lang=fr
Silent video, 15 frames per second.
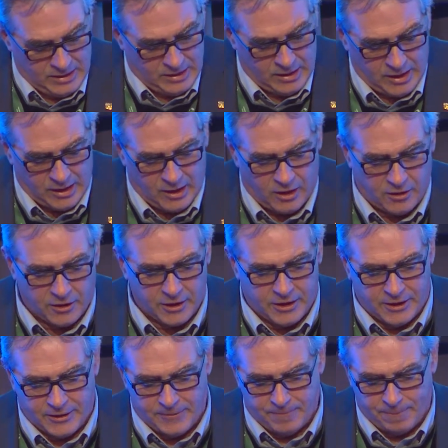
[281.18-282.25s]
Alors,
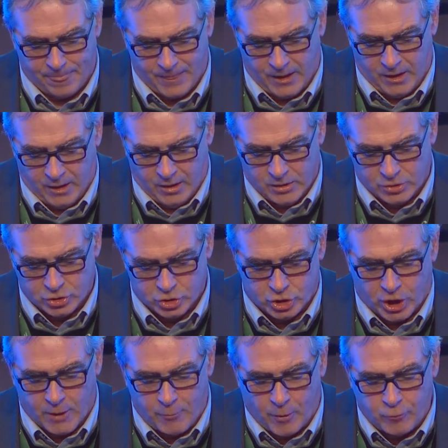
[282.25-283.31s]
euh, j'irai je
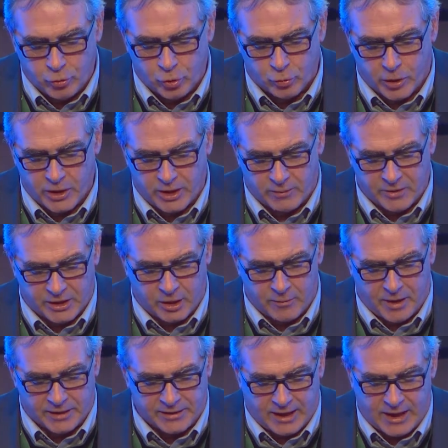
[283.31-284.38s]
n'irai pas plus loin dans mes
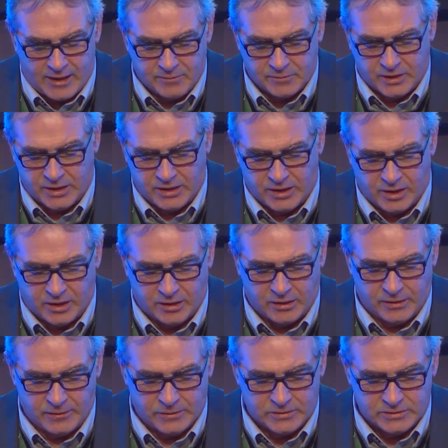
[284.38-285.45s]
commentaires, mais
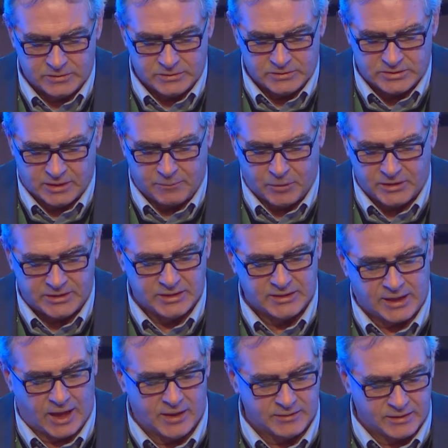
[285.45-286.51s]
ça n'a pas été une
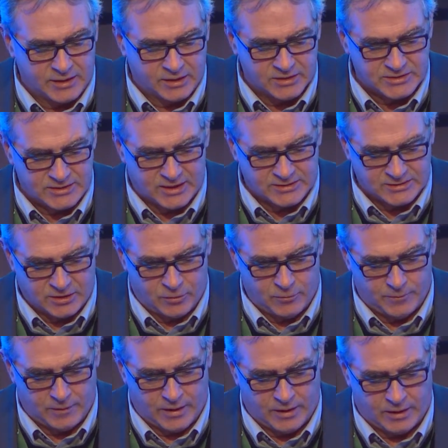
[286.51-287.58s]
grande négociation.
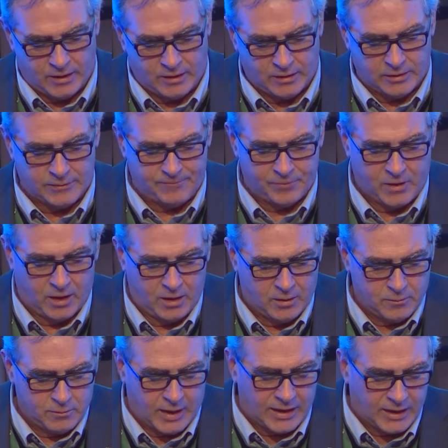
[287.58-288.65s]
Euh,
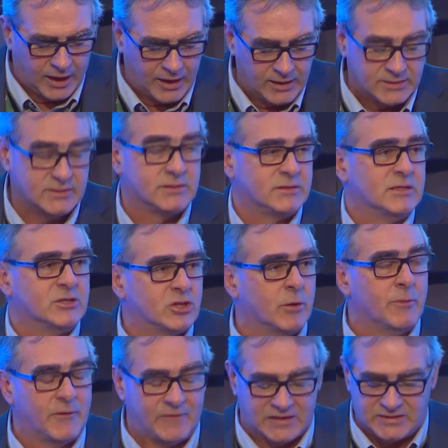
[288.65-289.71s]
malgré que c'est
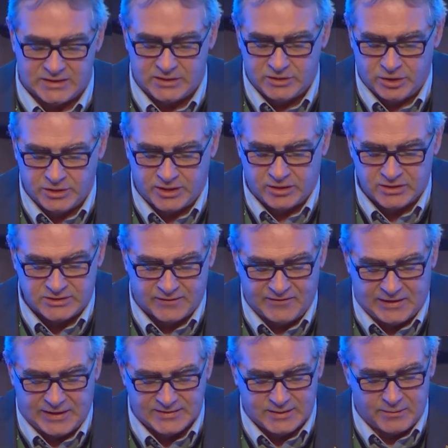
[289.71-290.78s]
jamais facile de négocier
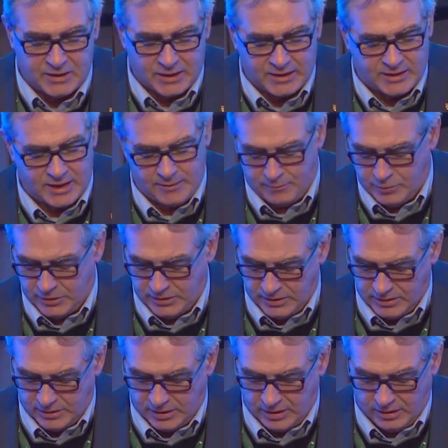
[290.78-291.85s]
avec les Américains, puis
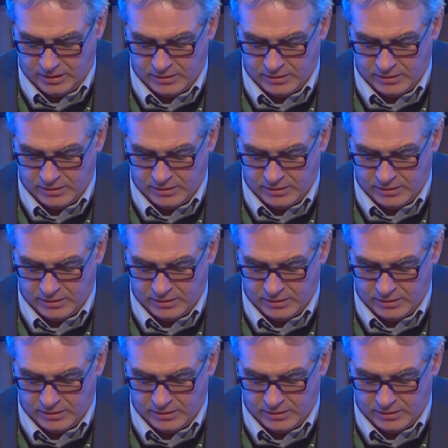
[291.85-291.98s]
euh,